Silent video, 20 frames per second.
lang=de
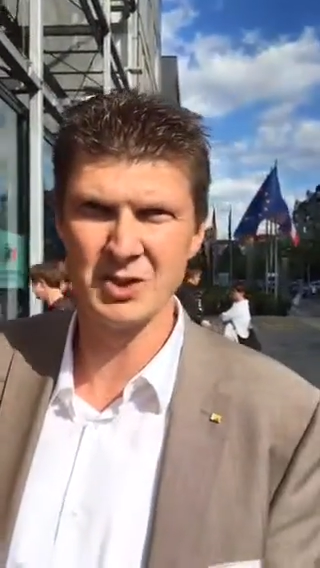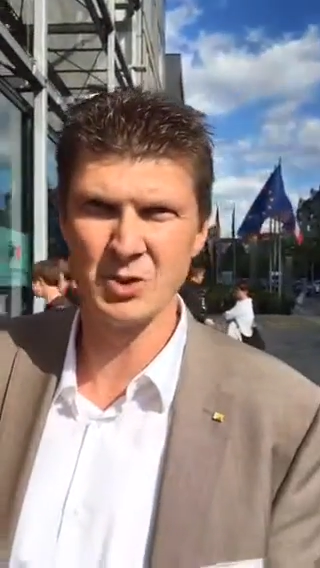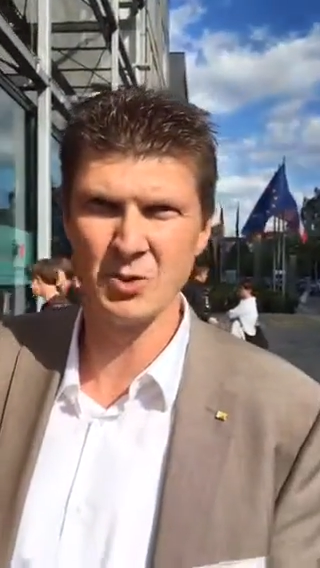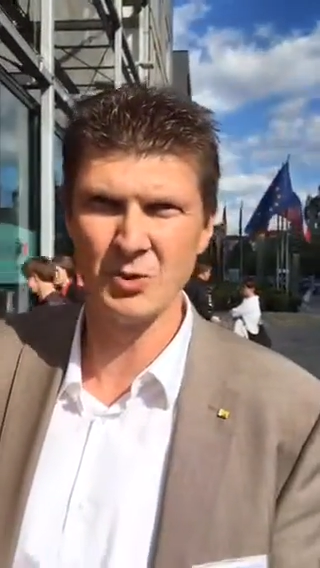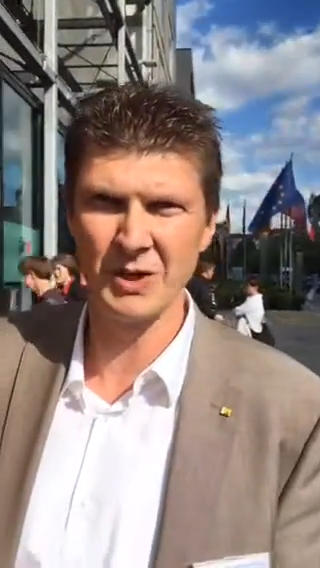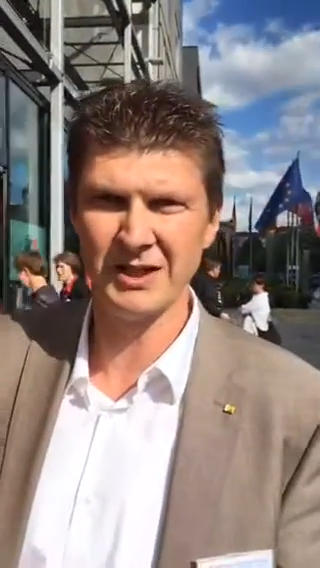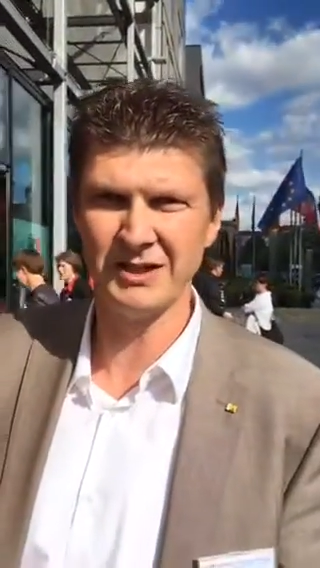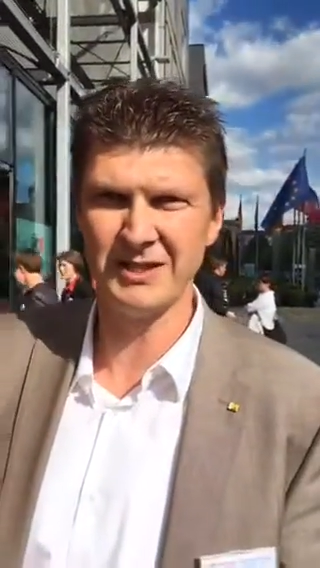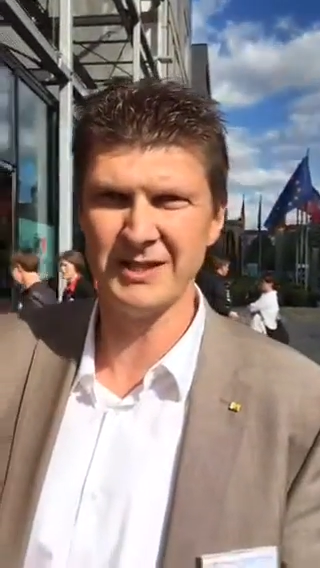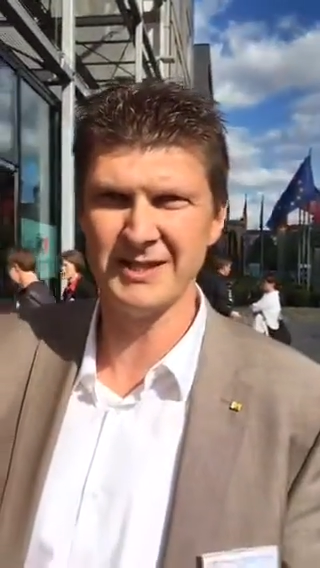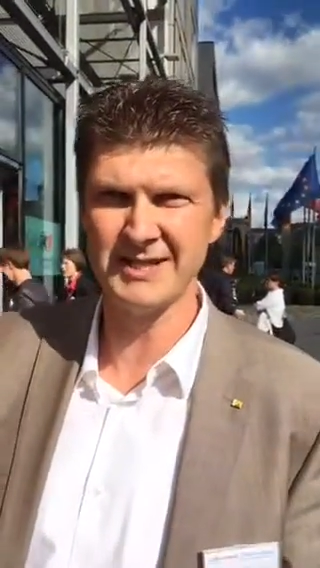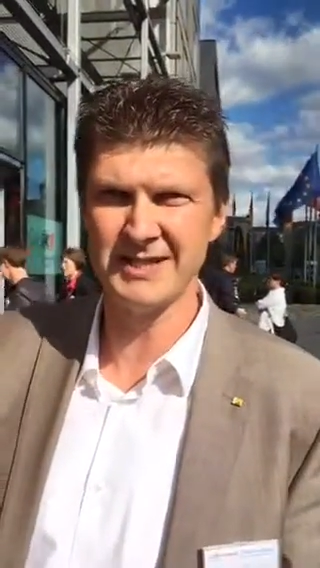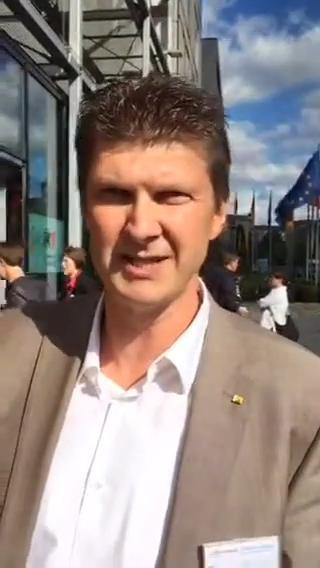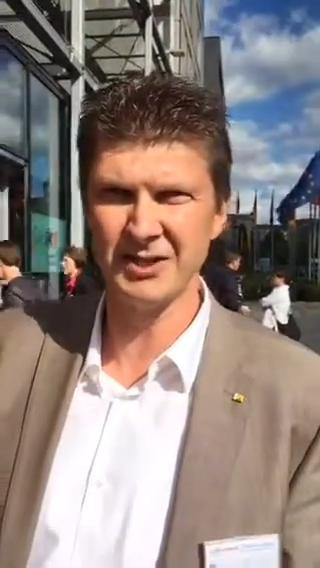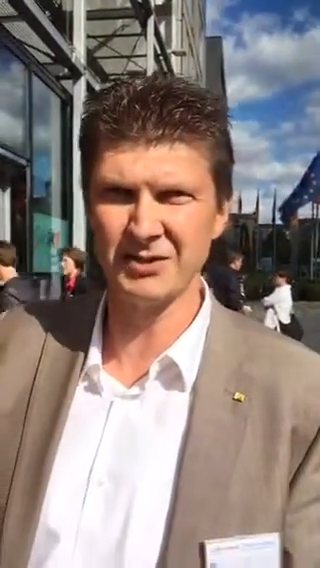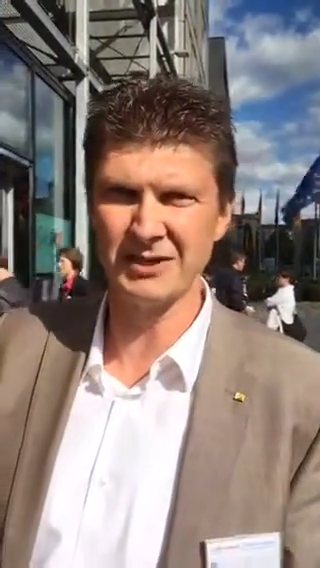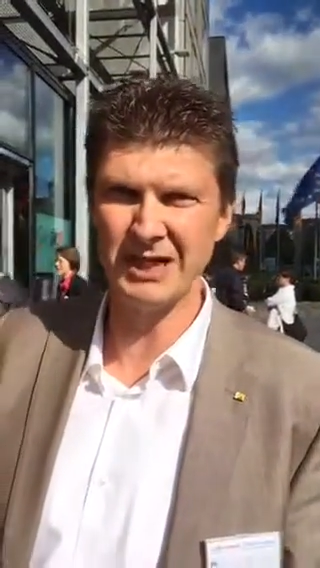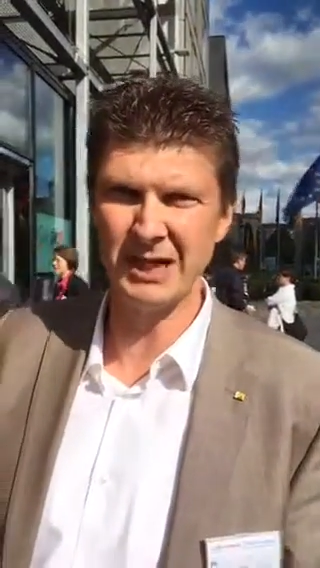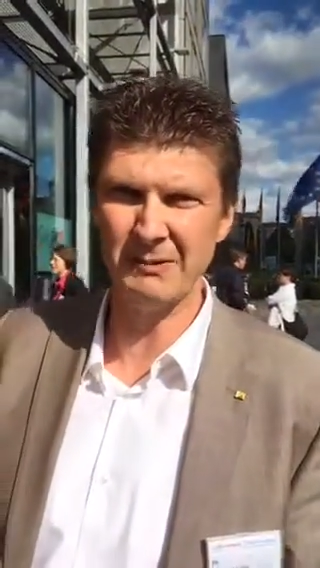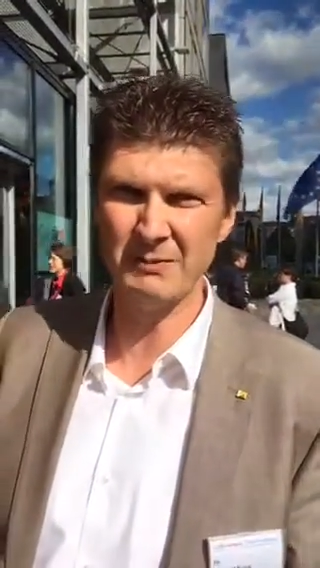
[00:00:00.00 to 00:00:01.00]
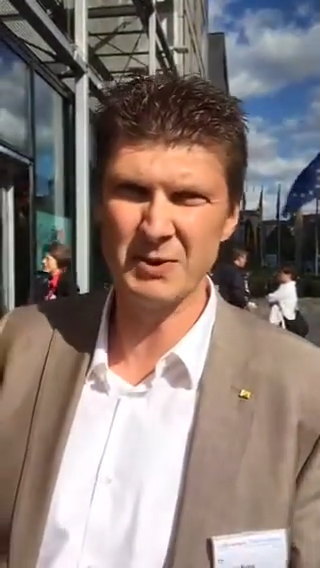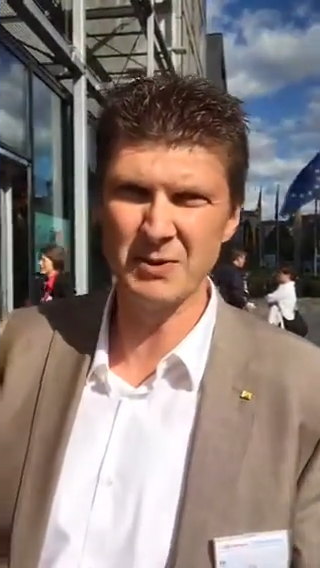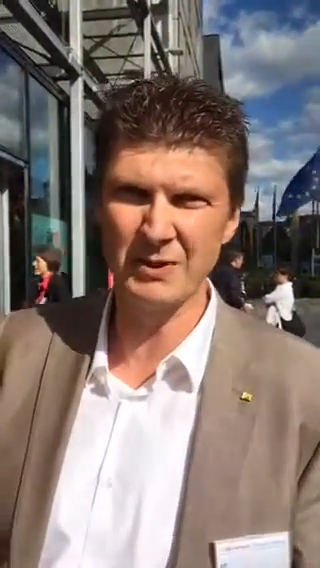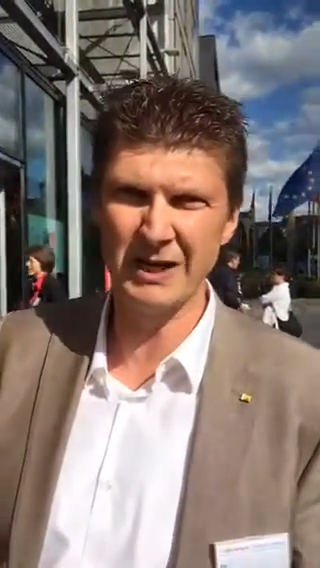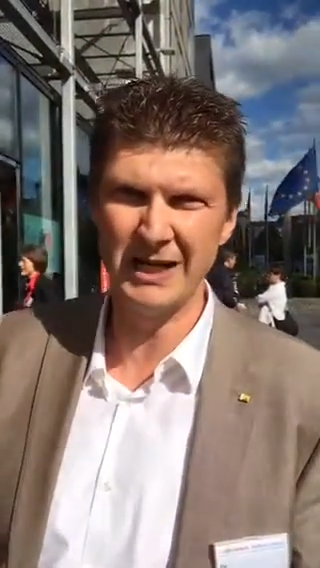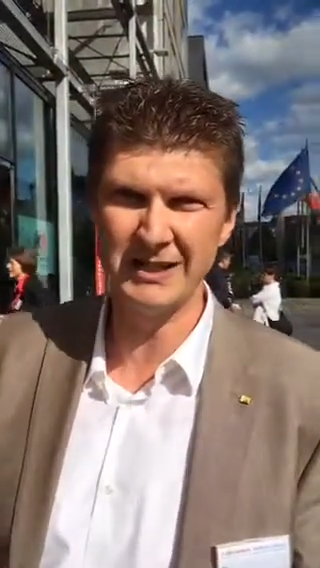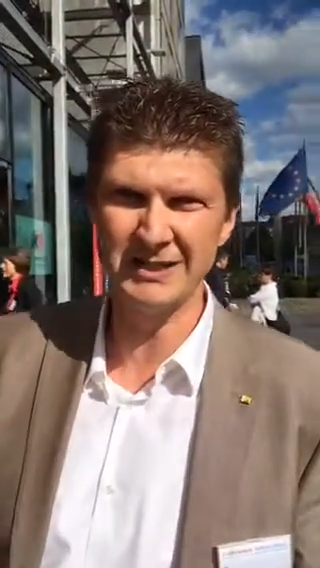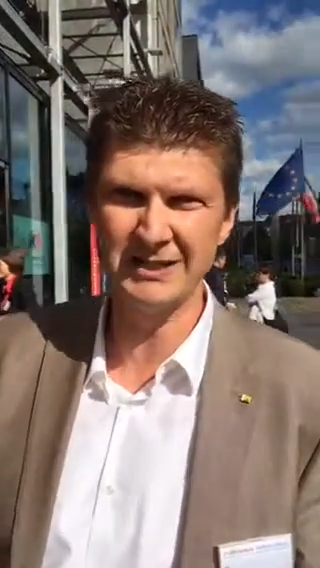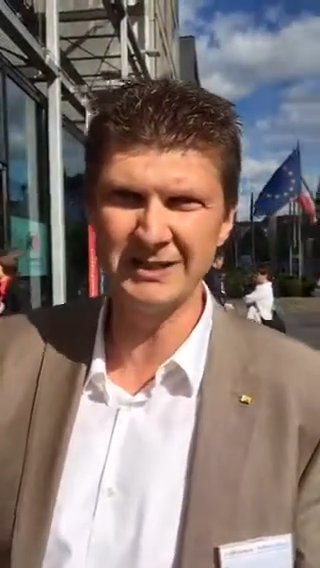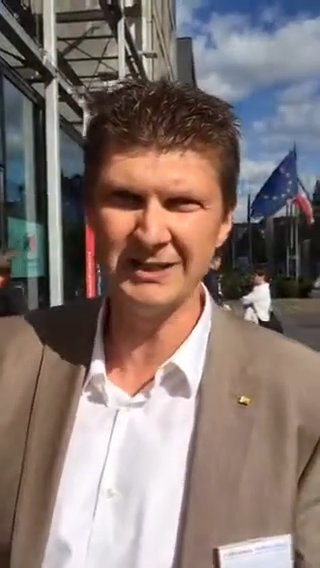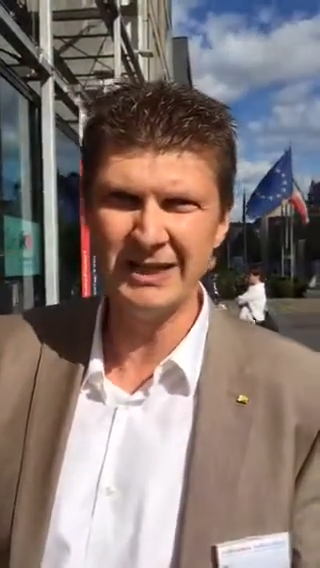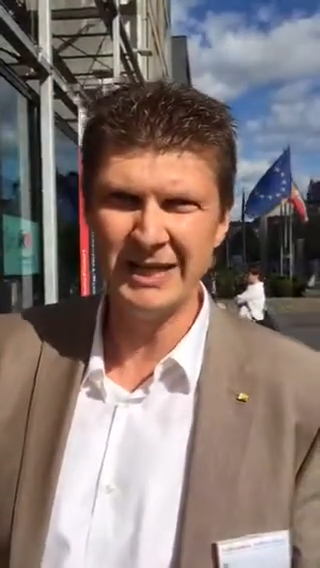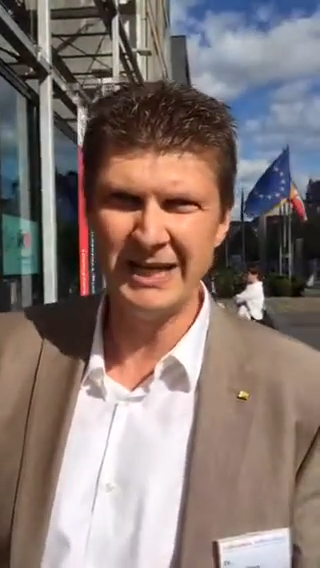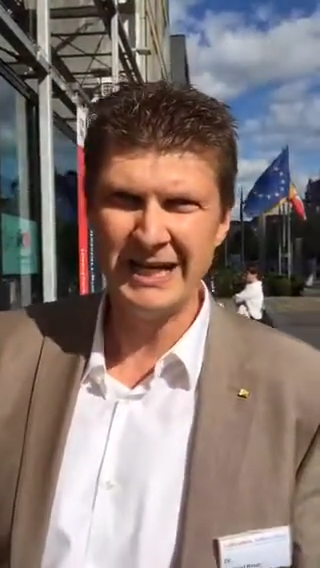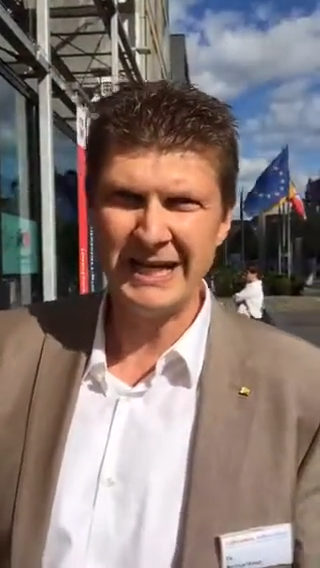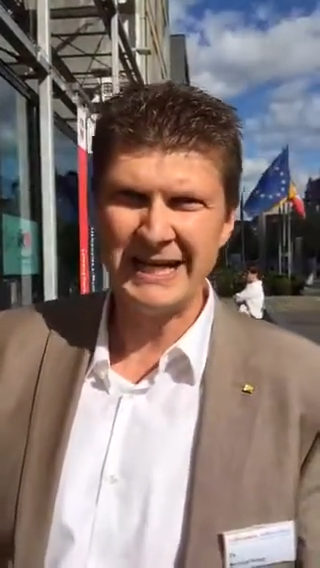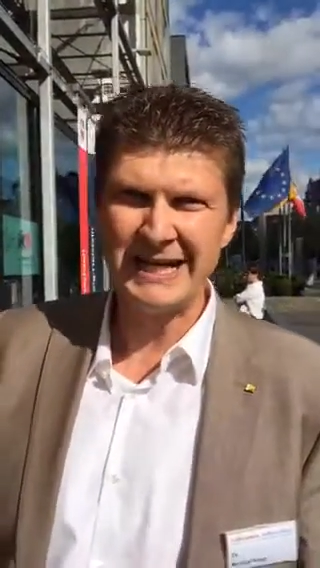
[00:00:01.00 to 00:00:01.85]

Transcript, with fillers: zu organisieren und abzuhalten.